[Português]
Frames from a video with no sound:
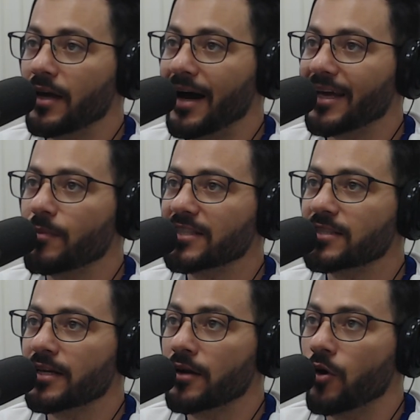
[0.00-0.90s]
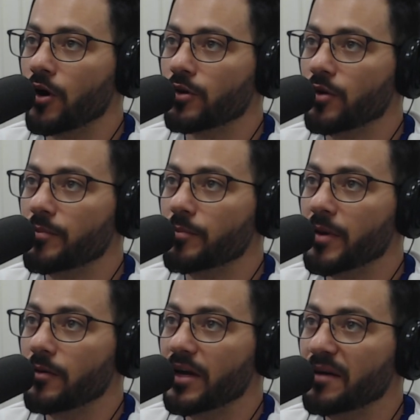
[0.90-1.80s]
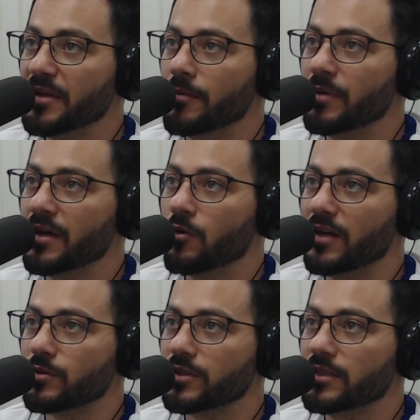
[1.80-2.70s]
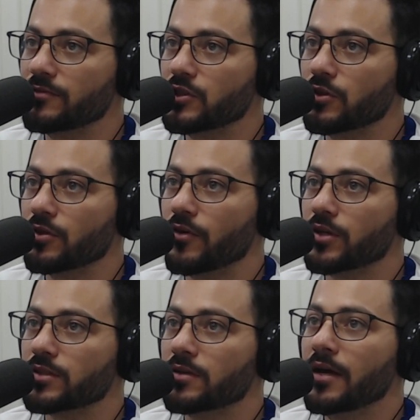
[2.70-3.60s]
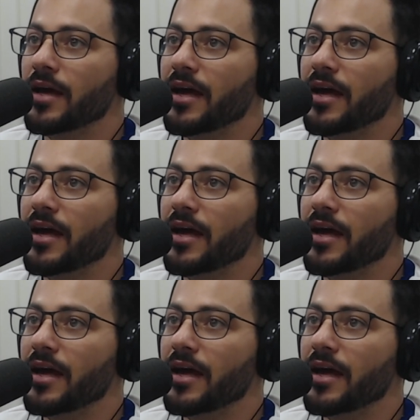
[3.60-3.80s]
Arquimedes Gregório do MB, MDB, 428 votos.